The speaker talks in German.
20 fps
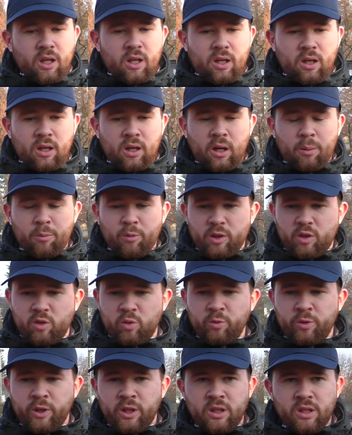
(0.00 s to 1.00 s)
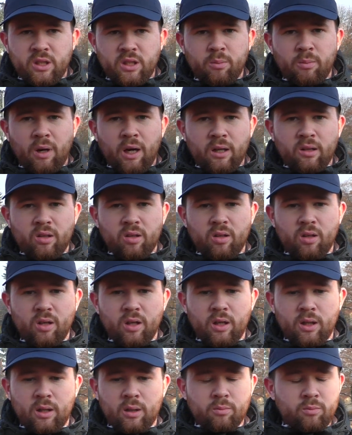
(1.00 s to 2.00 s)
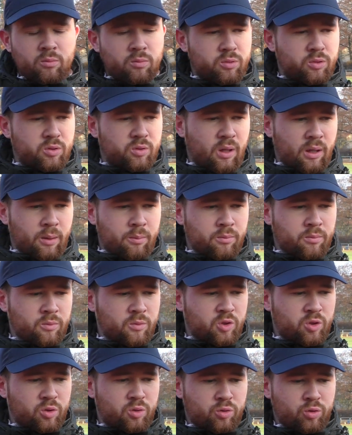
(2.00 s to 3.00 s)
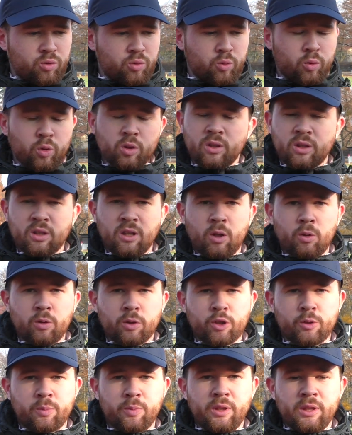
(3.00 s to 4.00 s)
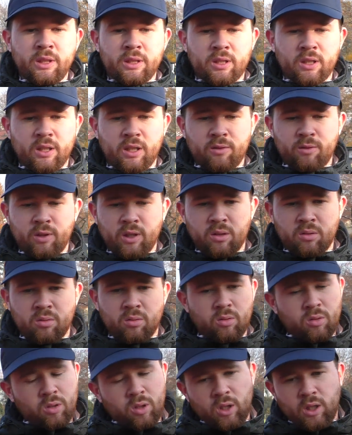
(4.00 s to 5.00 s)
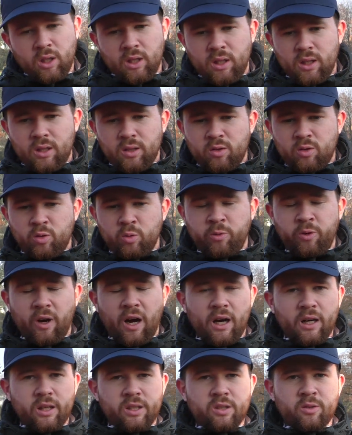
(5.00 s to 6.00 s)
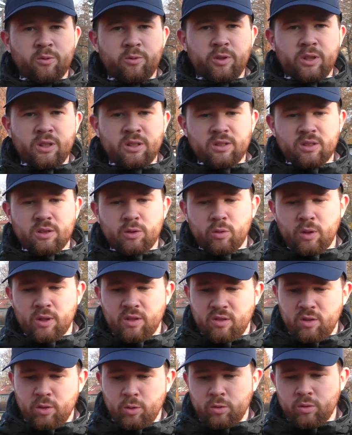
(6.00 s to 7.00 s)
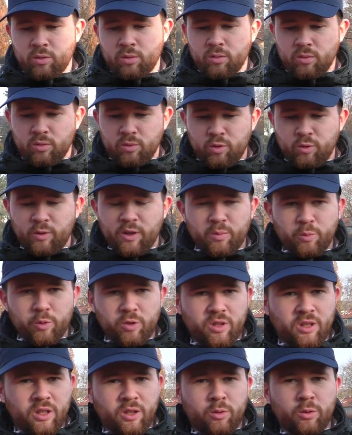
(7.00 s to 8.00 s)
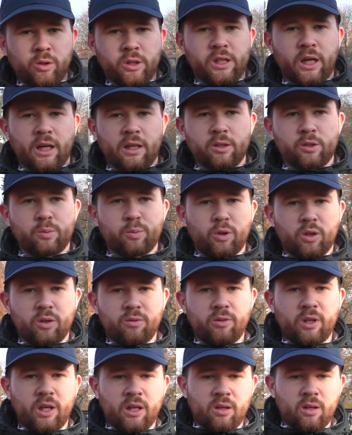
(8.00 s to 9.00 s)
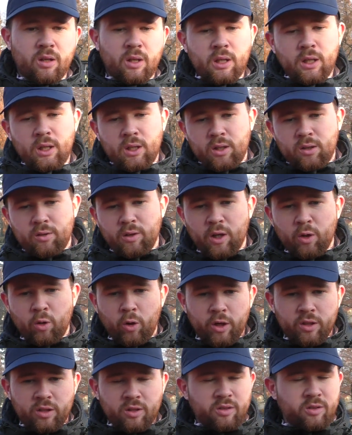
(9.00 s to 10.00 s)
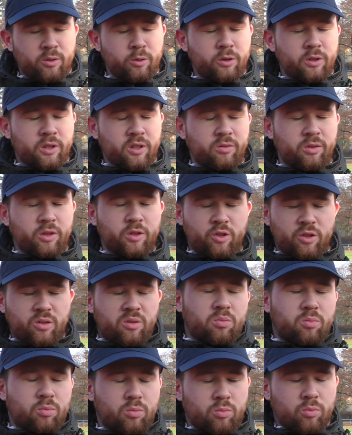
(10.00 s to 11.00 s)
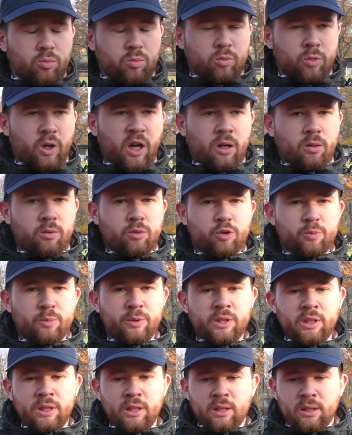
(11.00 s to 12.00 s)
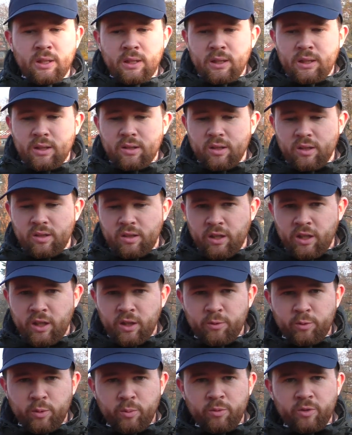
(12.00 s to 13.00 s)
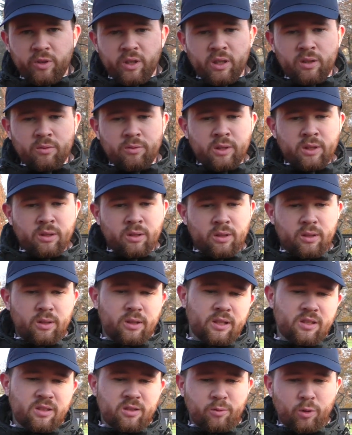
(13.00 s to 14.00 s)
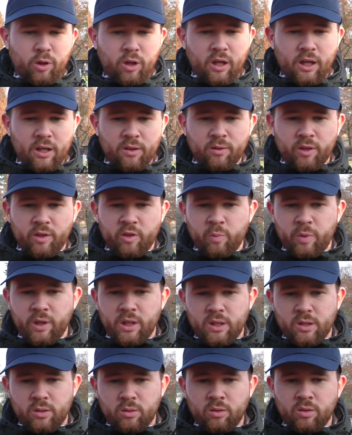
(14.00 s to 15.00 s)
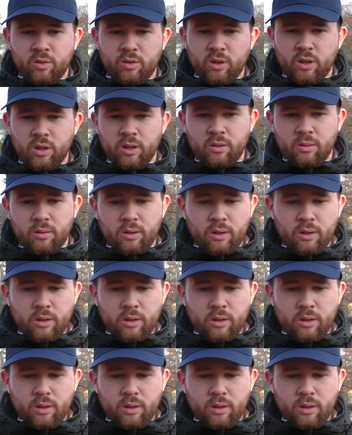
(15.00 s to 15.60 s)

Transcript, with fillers: äh, haben wir zu wenig gemacht, ja, haben, haben zu, ungenau gespielt, ja, waren zu fahrig in vielen Situationen. Und sowas muss dann natürlich angesprochen werden. Wir hatten heute das Glück, dass wir das ja, Spiel Dritter gegen Fünfter gewinnen. Letzte Woche hatten wir das Pech und äh,